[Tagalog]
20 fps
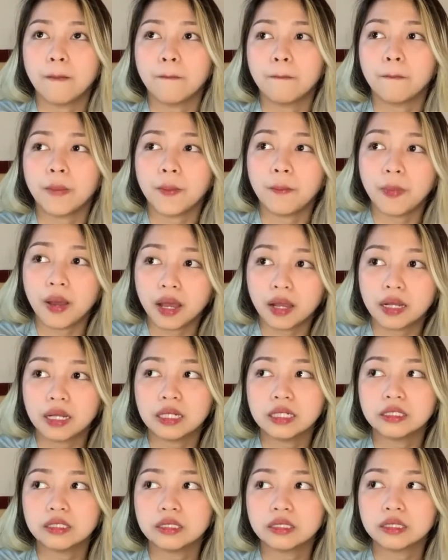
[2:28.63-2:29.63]
mabagal
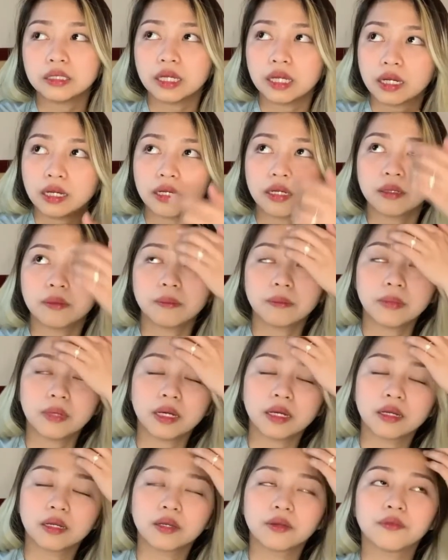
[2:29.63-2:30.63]
siyang
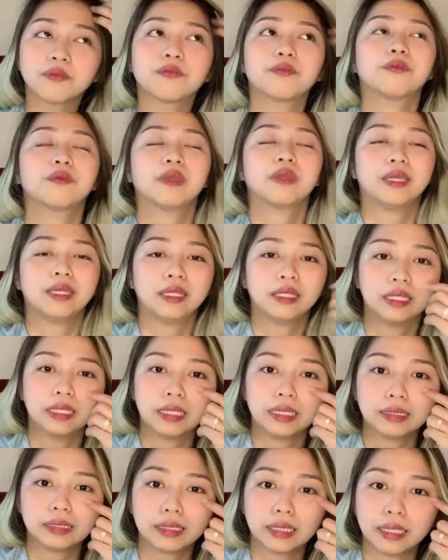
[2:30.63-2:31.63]
mag-fade
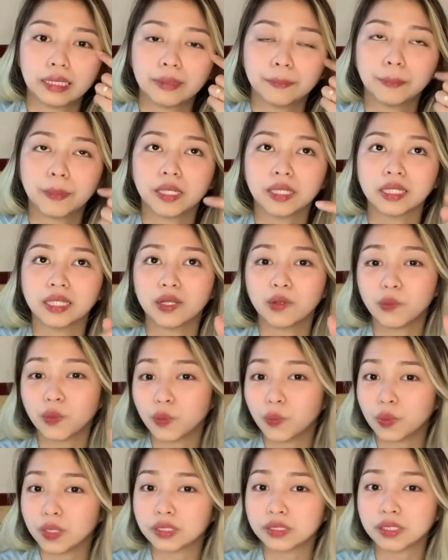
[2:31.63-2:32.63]
kasi pag
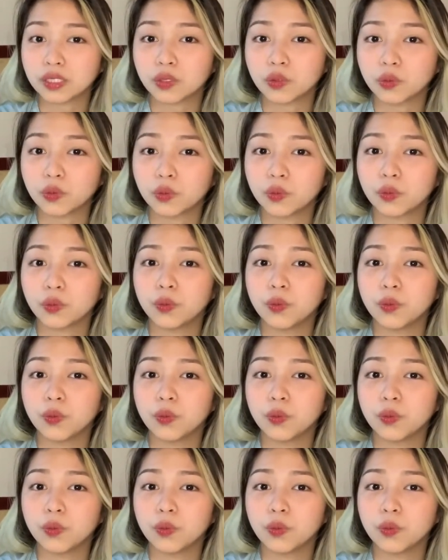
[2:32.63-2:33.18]
nagwa-wash ako,